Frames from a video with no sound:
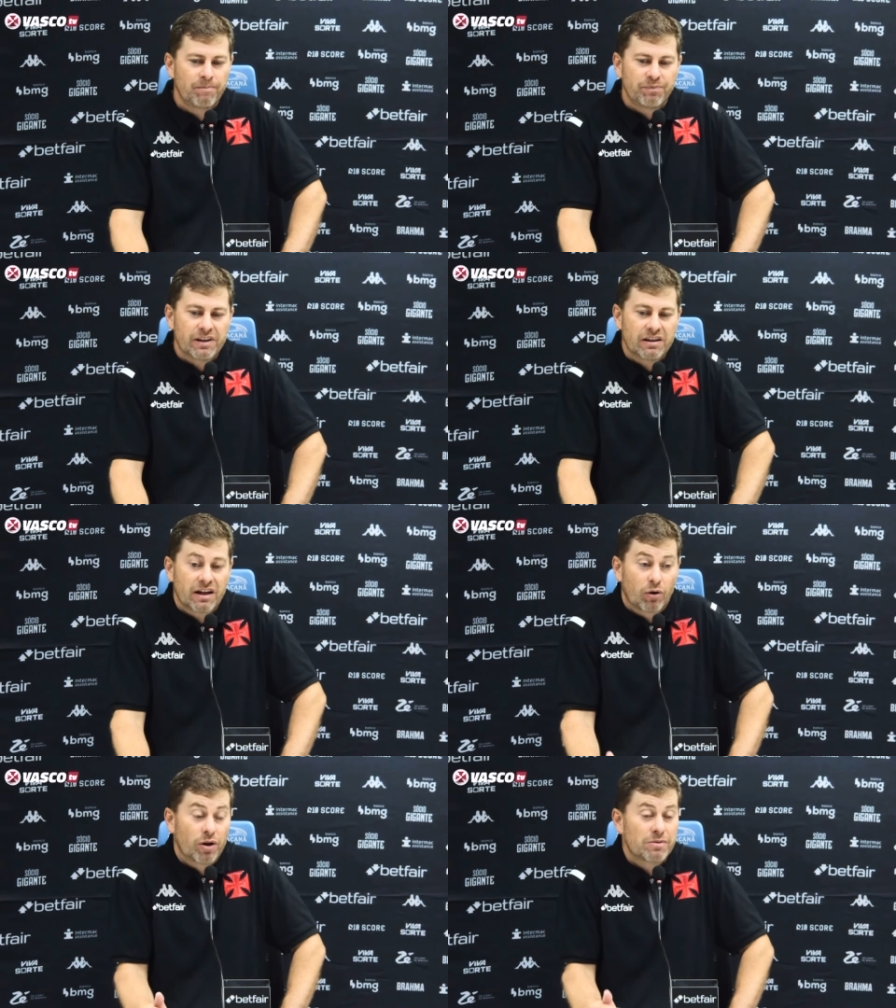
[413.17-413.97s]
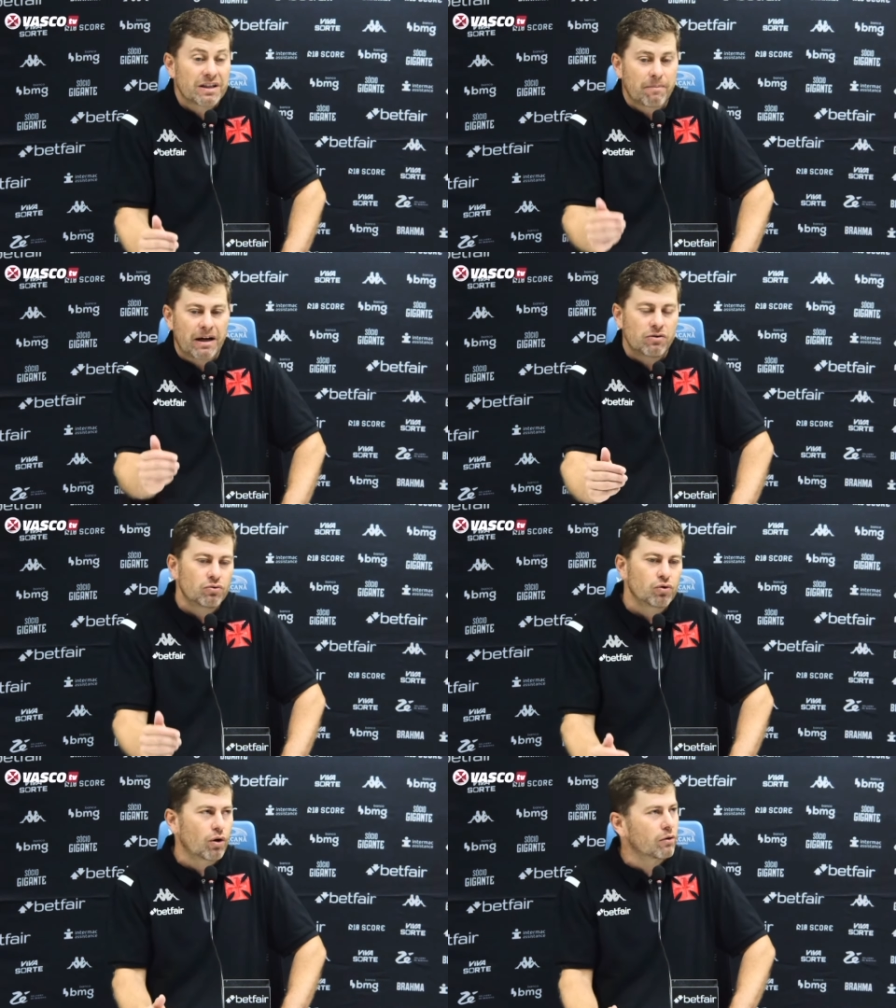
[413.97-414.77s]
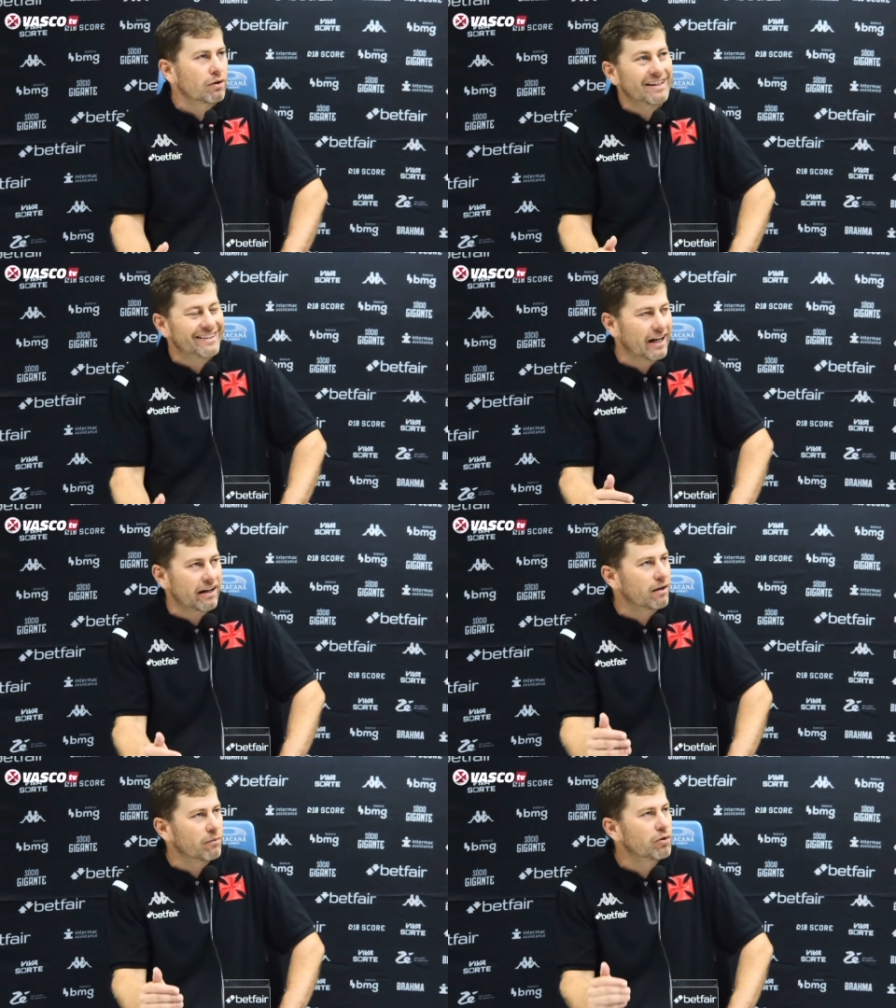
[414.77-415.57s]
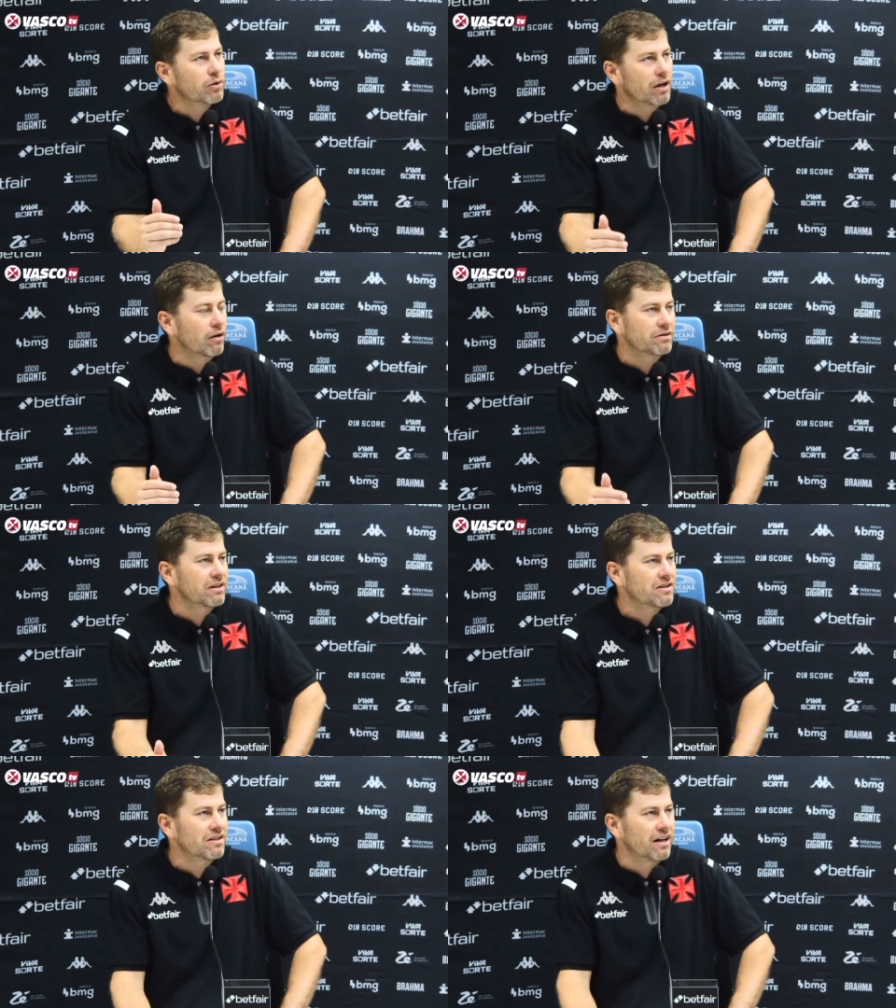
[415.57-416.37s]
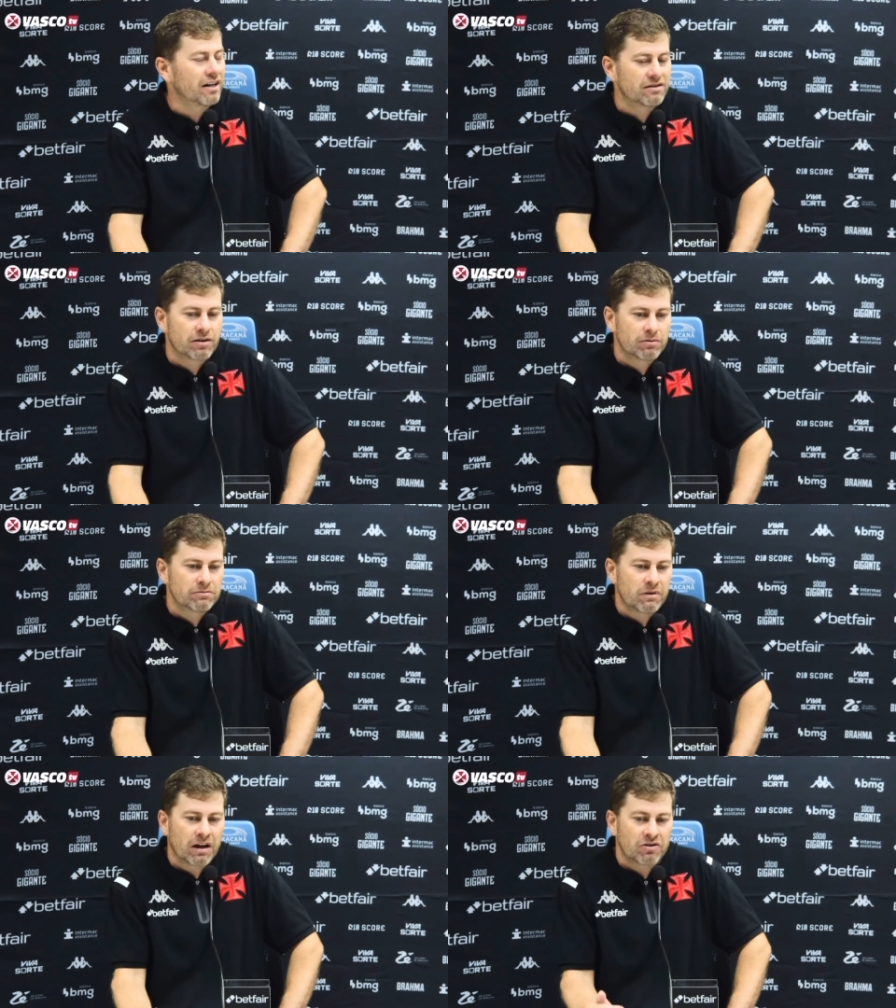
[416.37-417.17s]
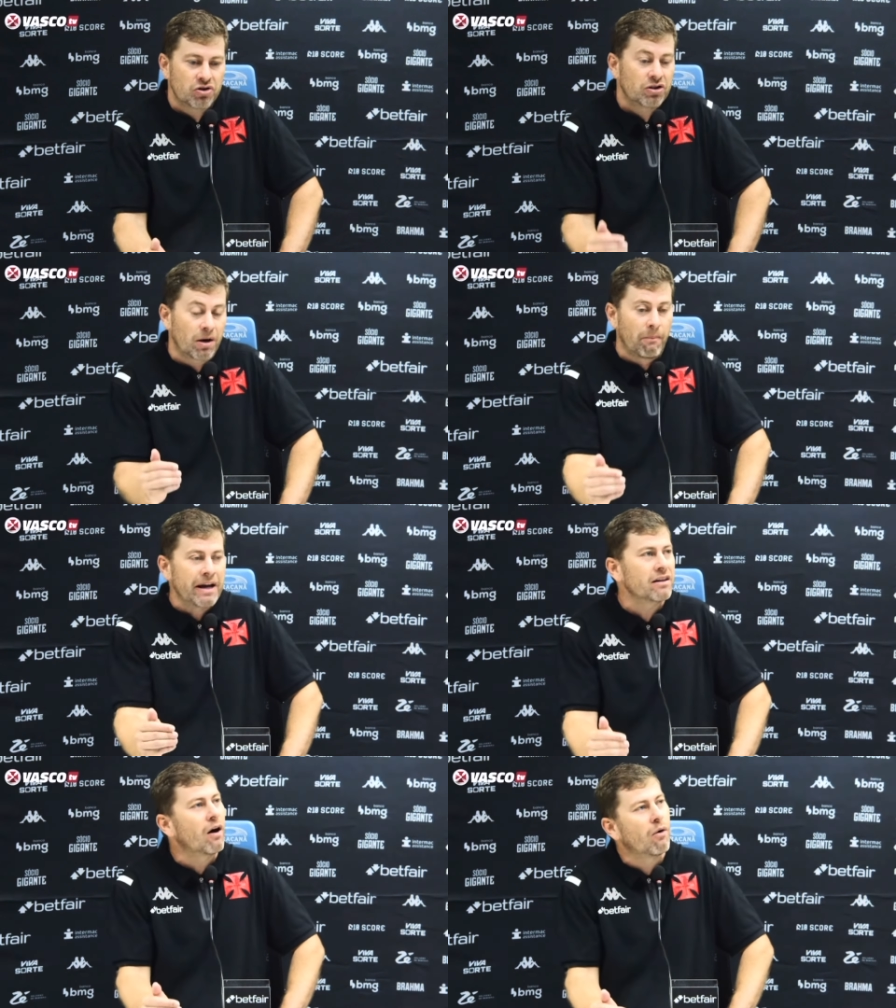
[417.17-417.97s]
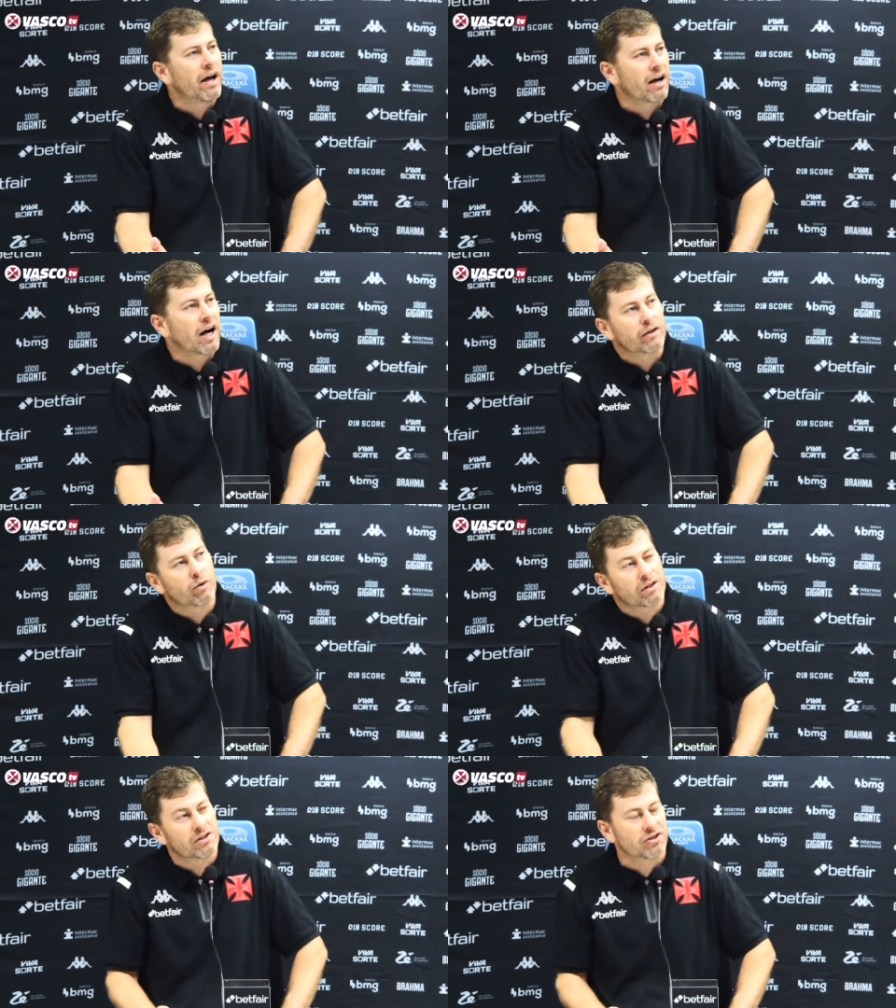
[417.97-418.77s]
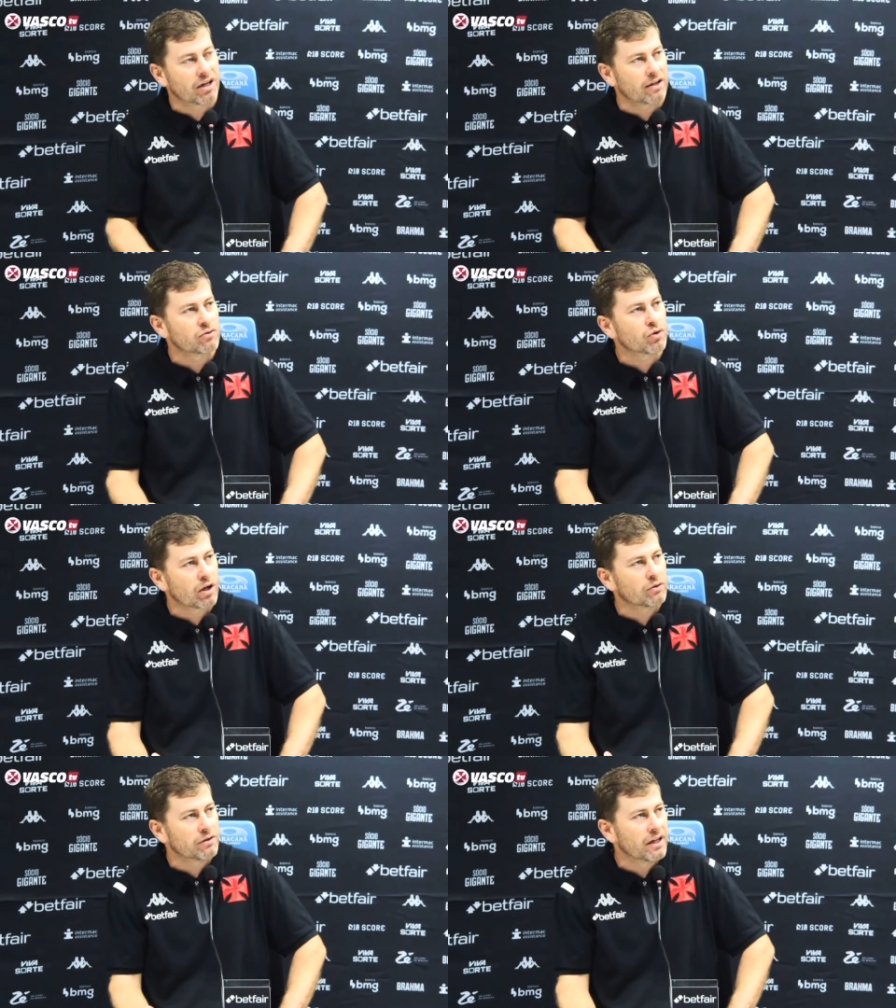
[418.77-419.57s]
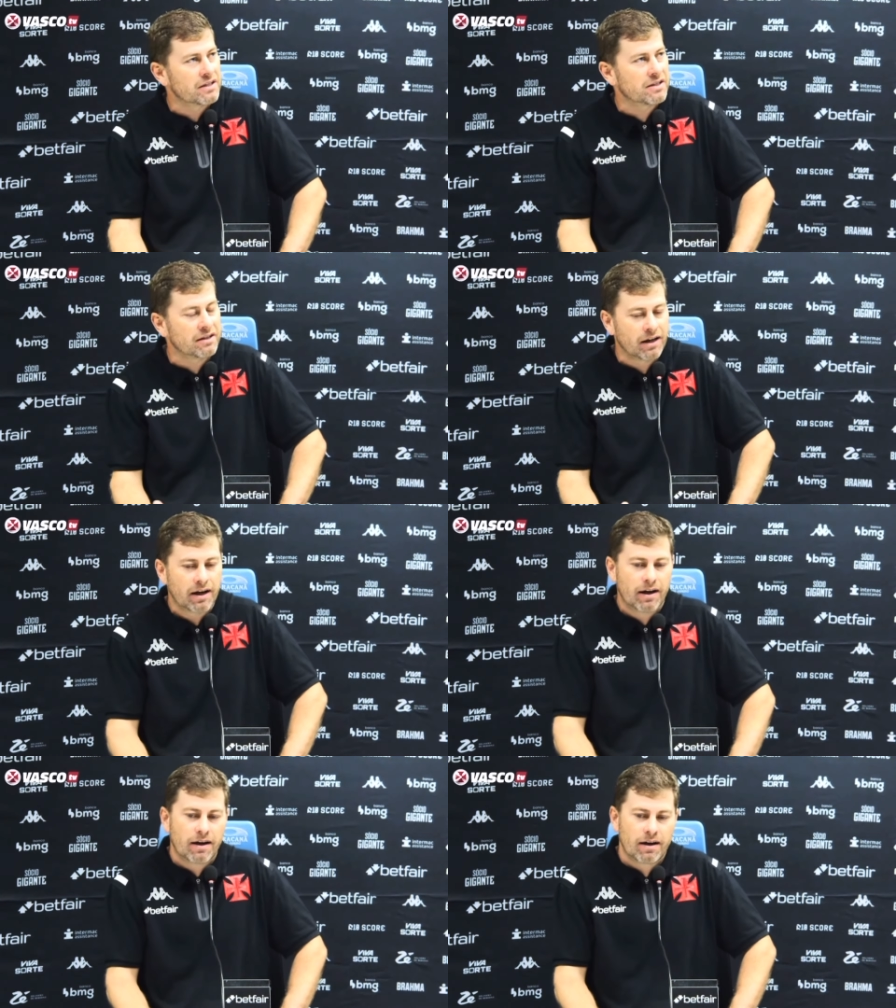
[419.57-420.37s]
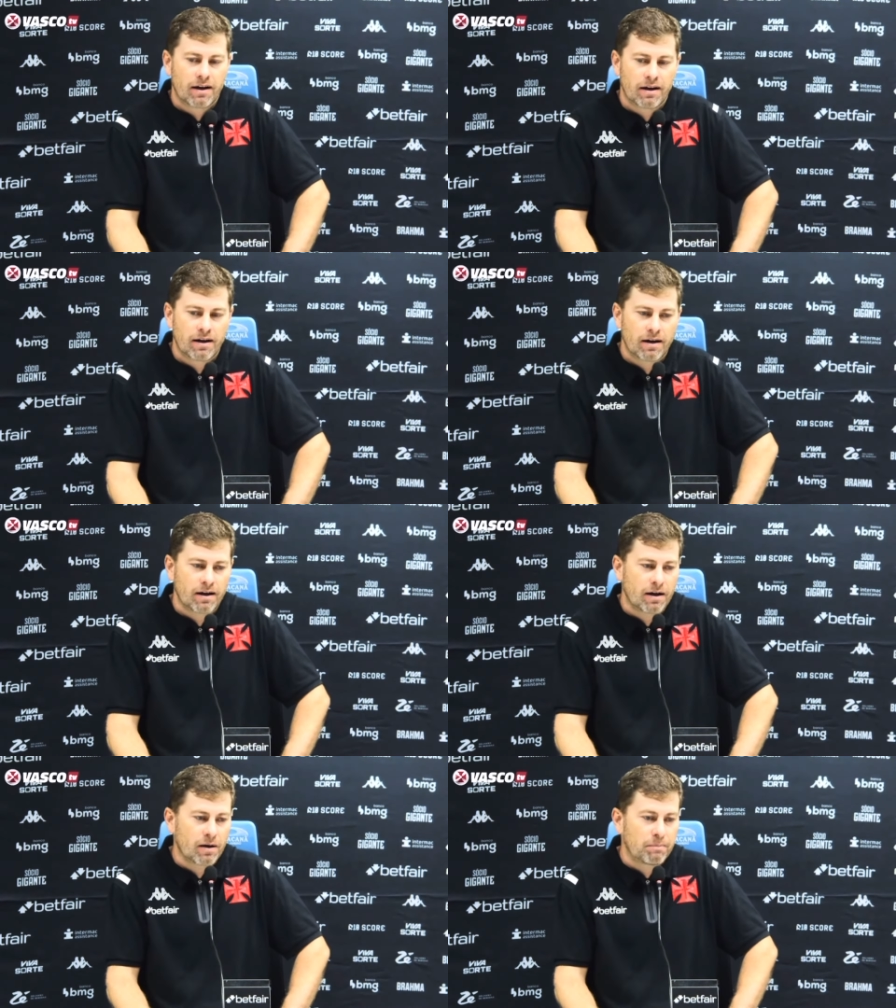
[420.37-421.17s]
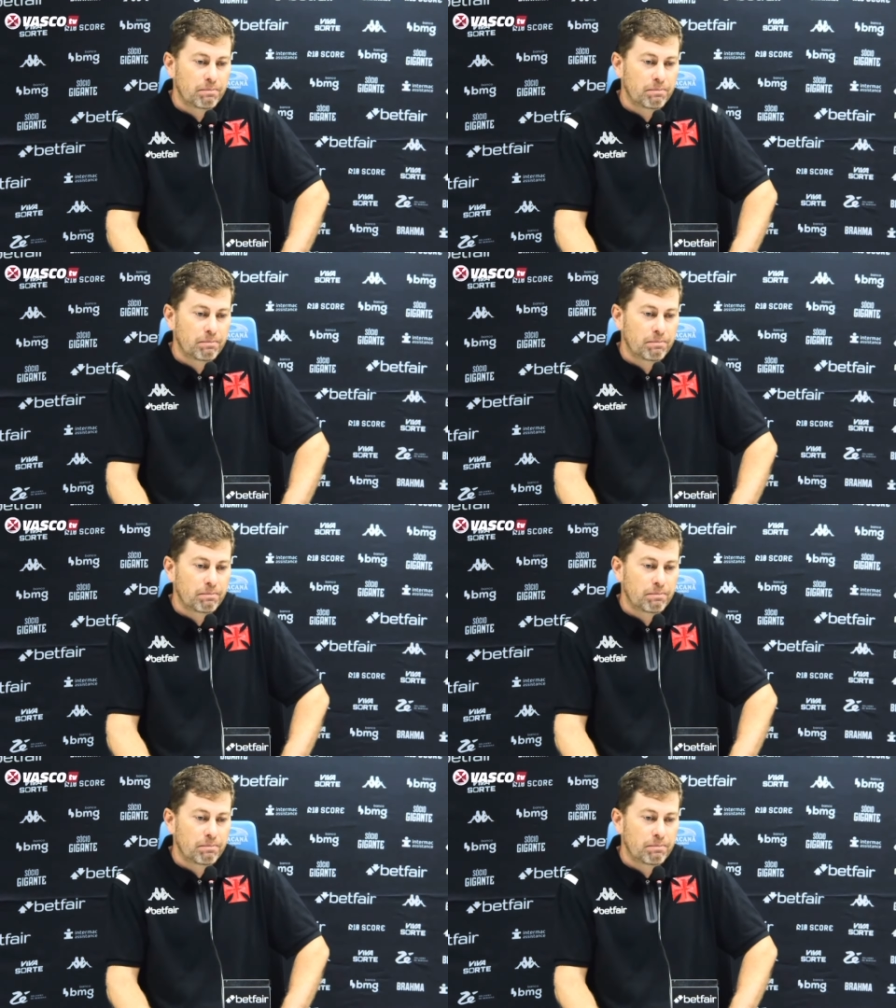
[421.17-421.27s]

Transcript: E Galdames é mais um jogador que treina muito em alta intensidade. Então a gente também dá um recado quando a gente traz um jogador desse é, eh,